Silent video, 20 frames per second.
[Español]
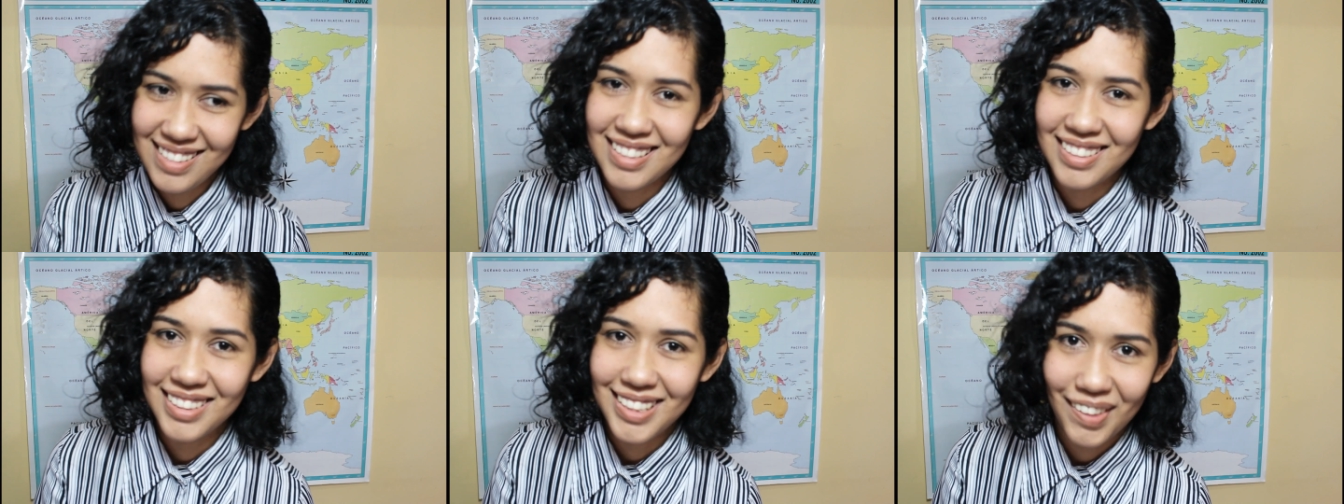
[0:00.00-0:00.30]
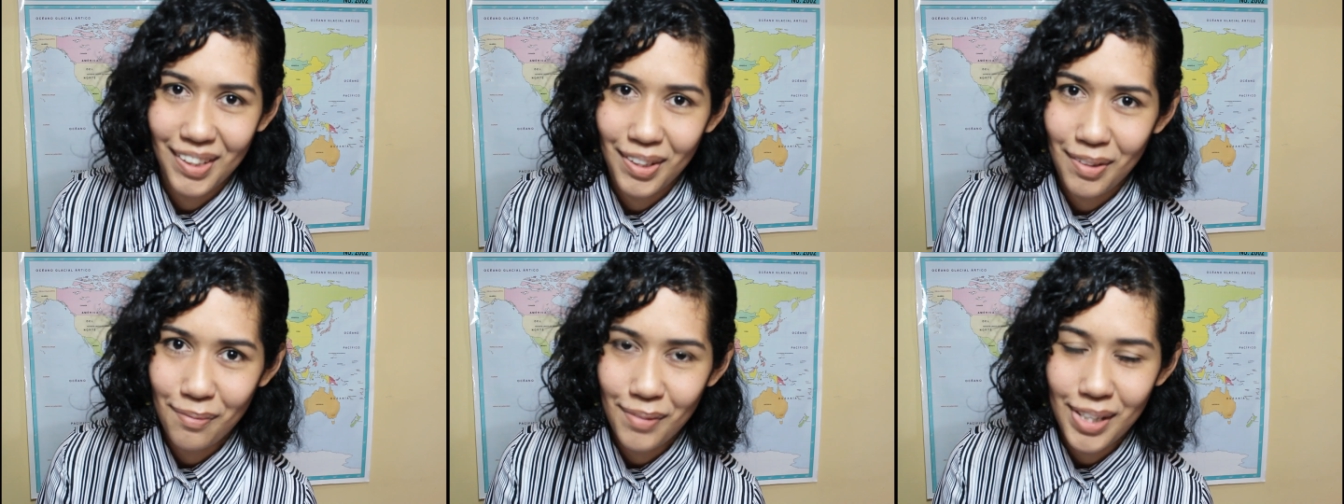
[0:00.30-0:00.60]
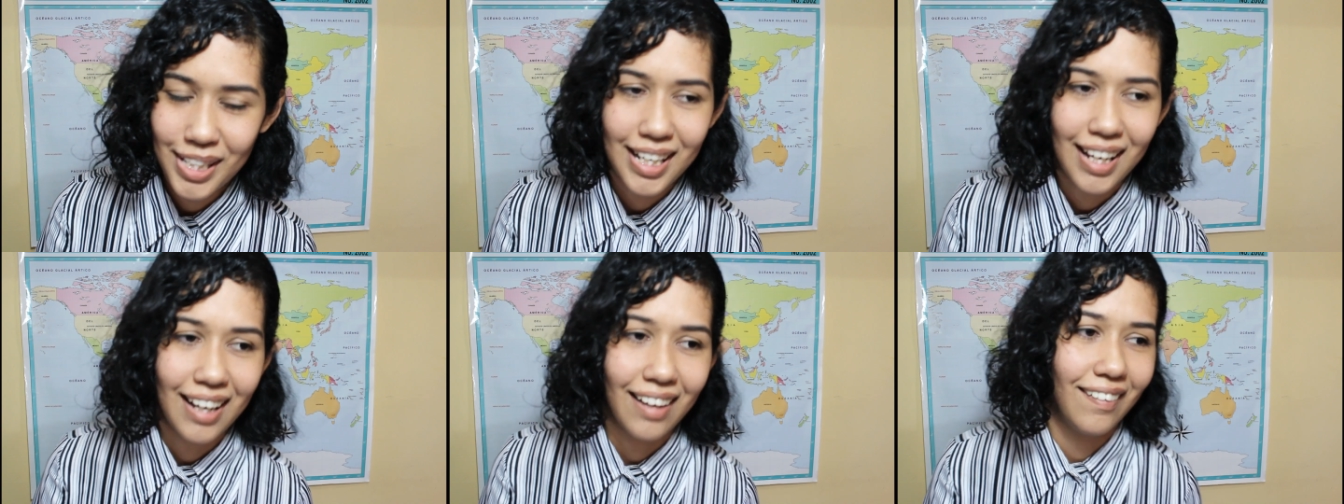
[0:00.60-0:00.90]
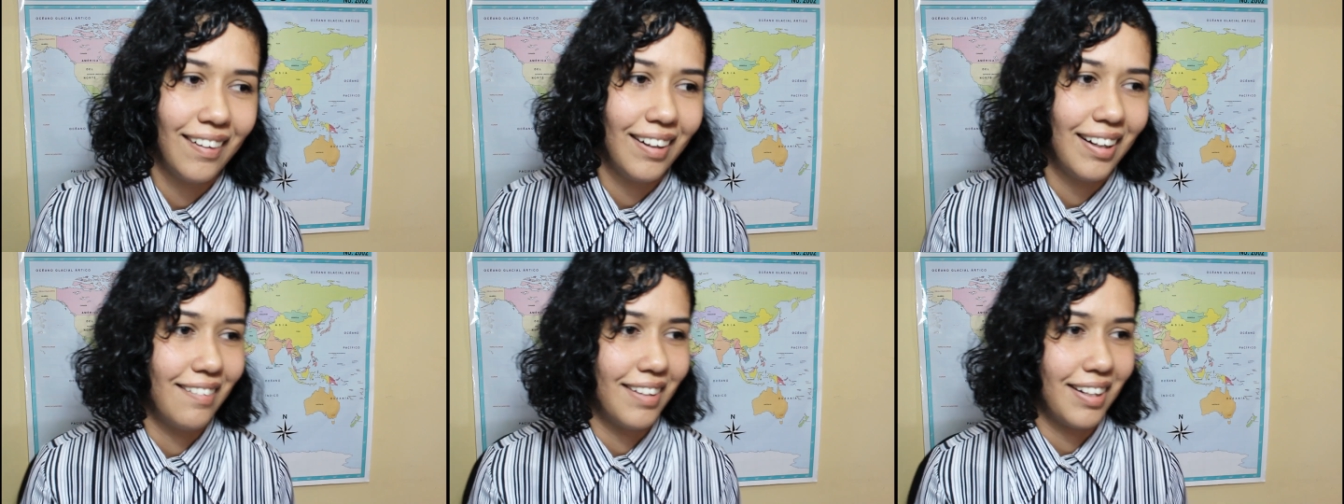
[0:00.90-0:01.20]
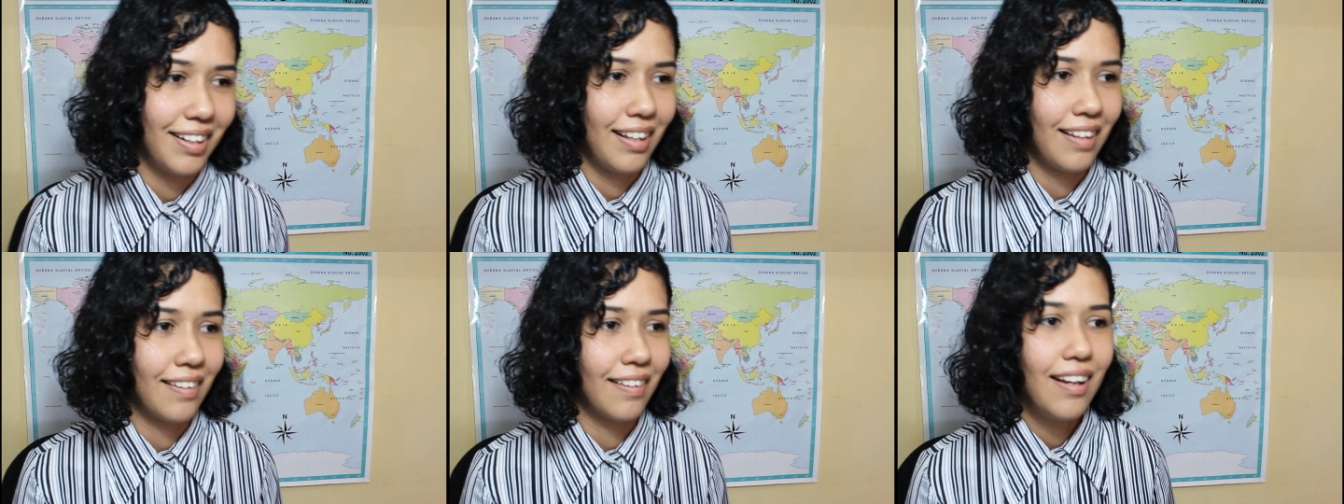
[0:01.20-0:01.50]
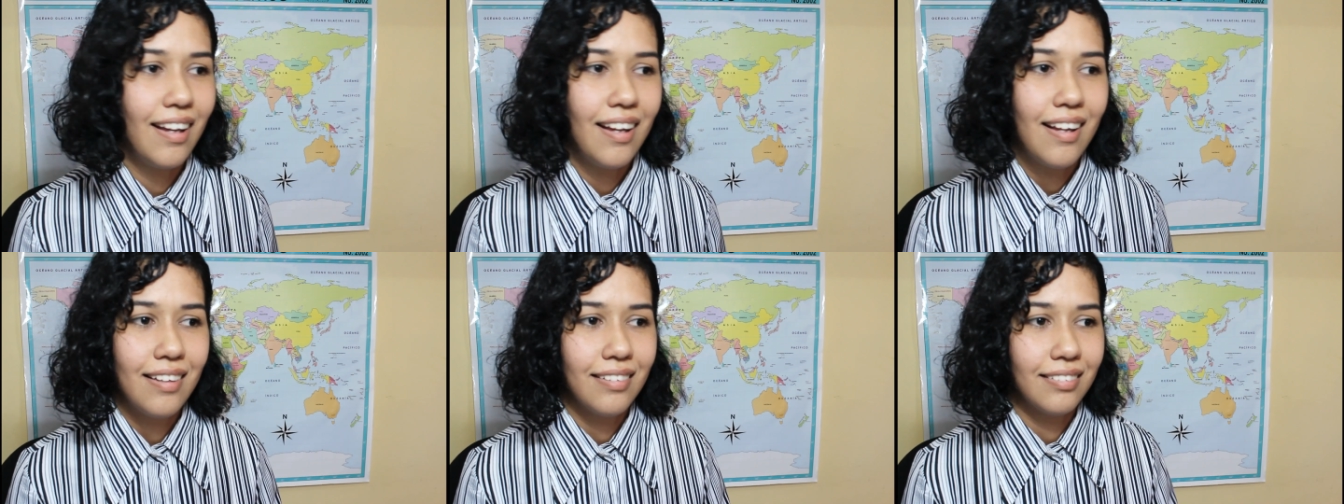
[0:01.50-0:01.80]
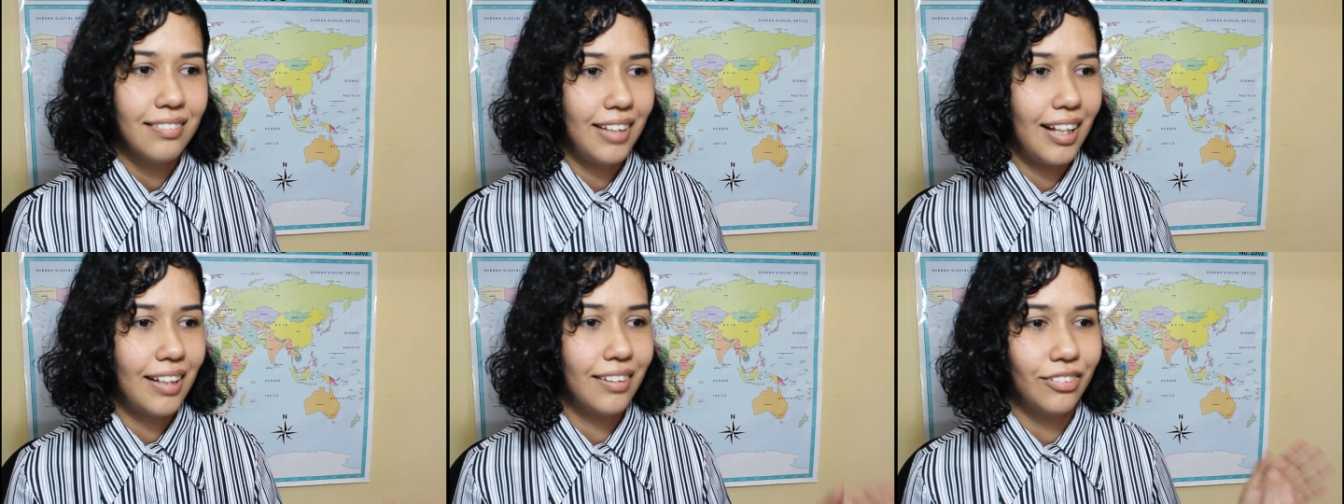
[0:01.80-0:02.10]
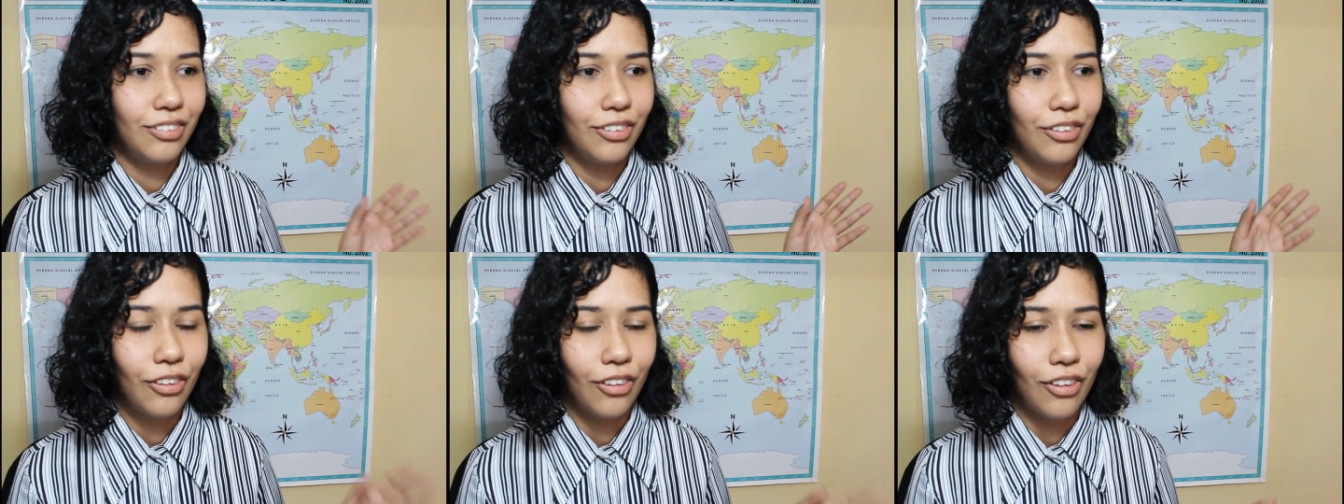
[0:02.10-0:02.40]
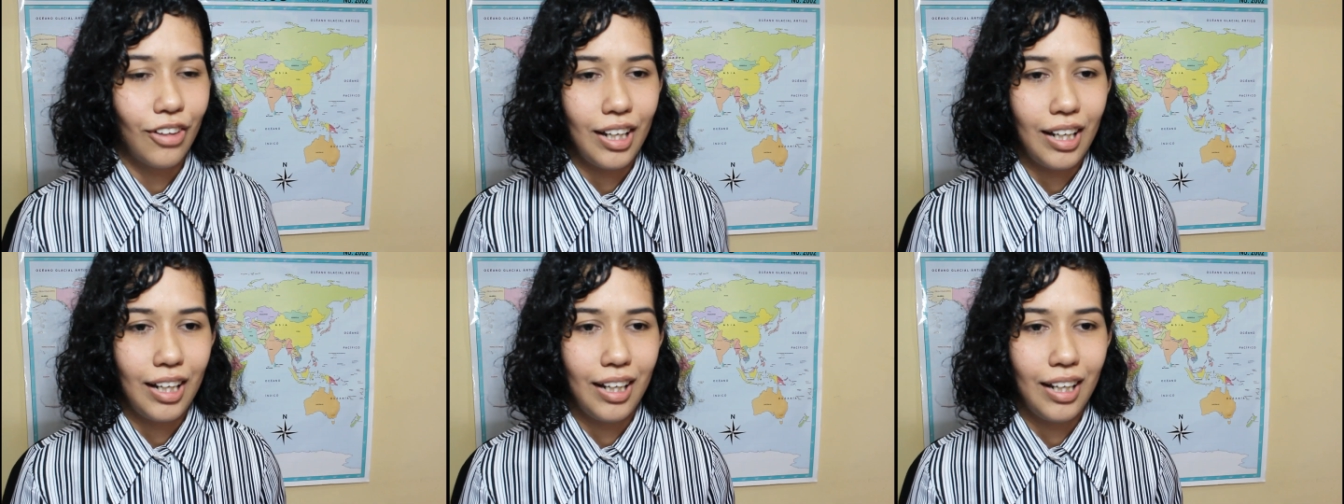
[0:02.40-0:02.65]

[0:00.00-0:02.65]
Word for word: sí está bien bañado, la verdad. Tanto,